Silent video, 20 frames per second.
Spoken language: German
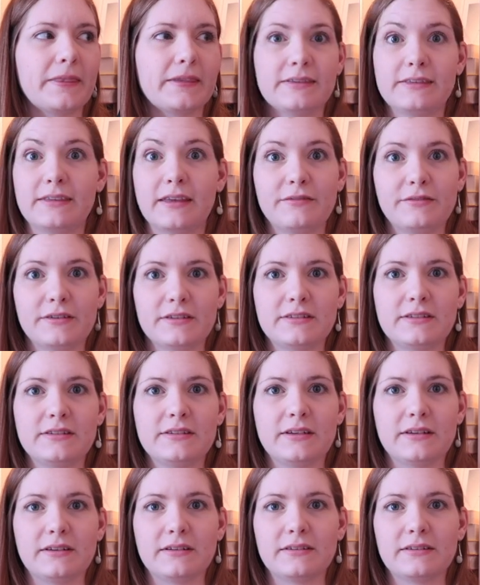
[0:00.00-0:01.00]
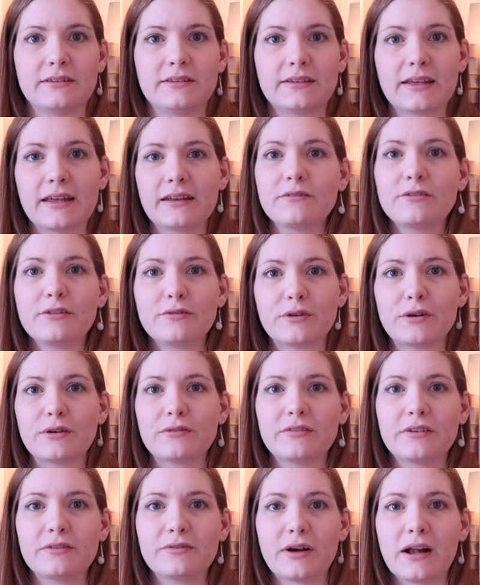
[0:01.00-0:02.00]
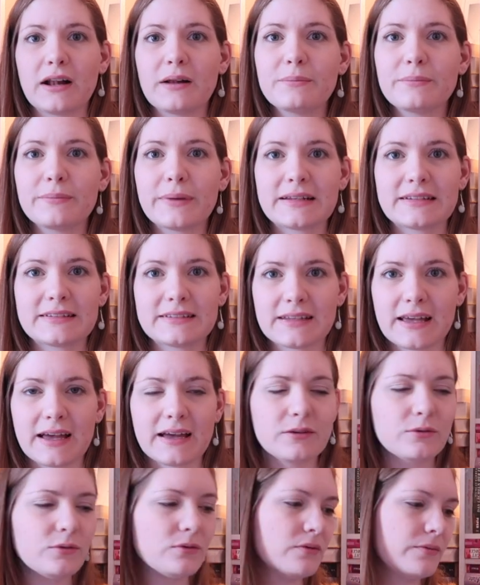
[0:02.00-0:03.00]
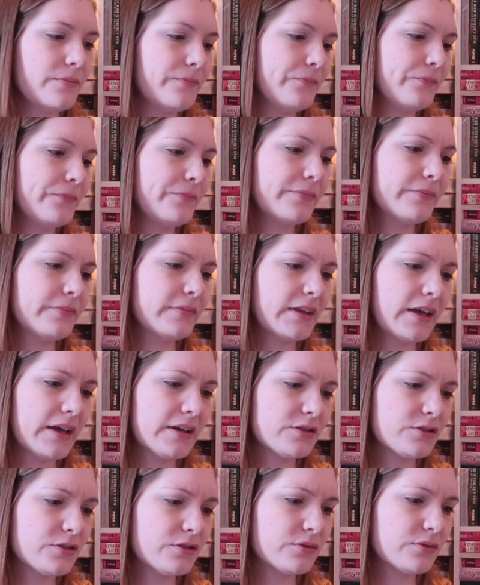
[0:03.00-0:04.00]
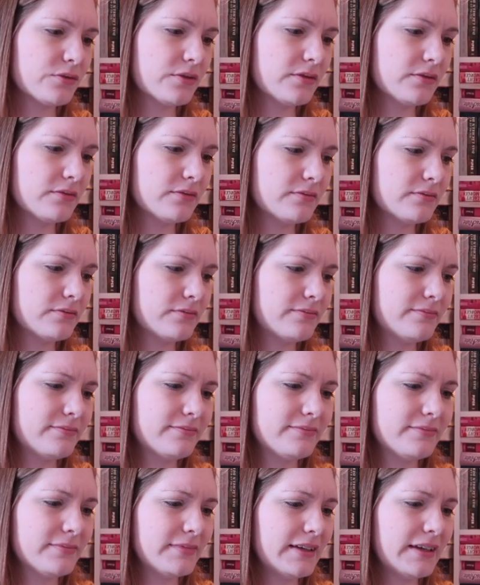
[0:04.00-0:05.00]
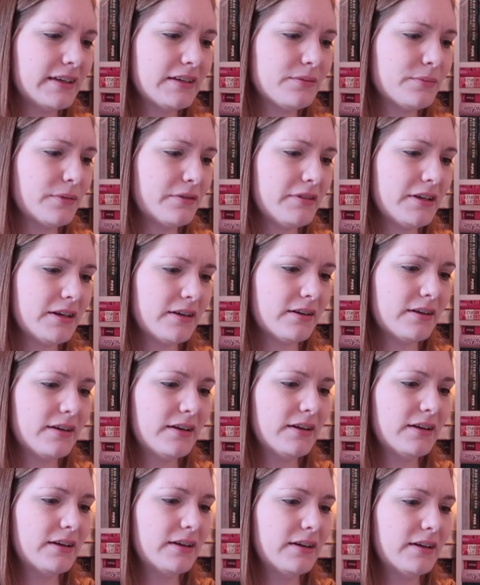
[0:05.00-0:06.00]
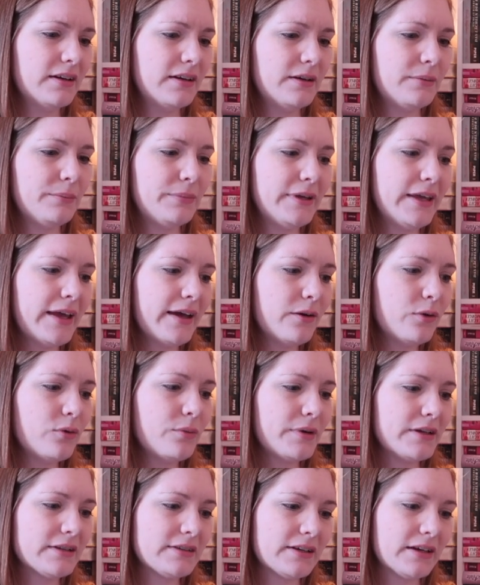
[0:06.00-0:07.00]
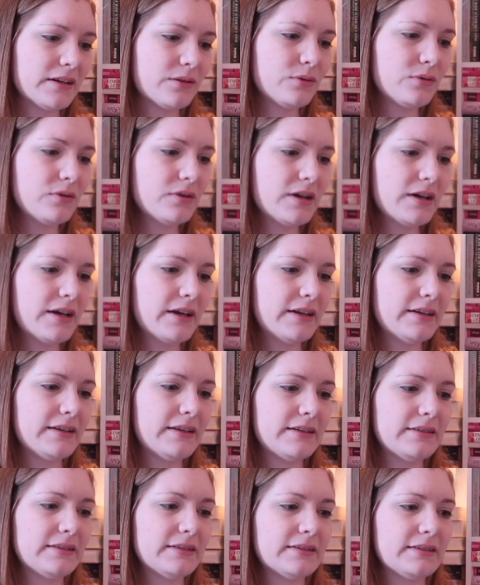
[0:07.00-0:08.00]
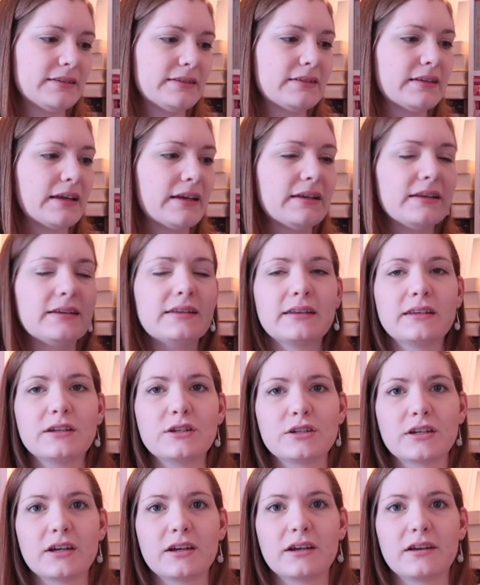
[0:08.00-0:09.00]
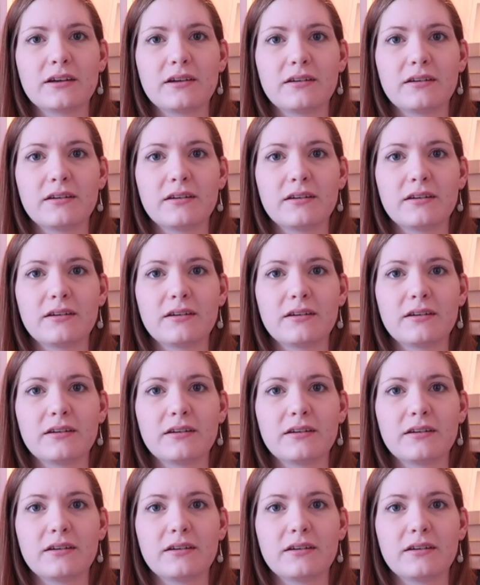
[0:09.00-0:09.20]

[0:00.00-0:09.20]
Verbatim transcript: Sehr faszinierend. Dann verfolgen wir vor allem Manzano, der heißt schon so, ne? Jedes Mal wieder. Piero Manzano, das ist ein italienischer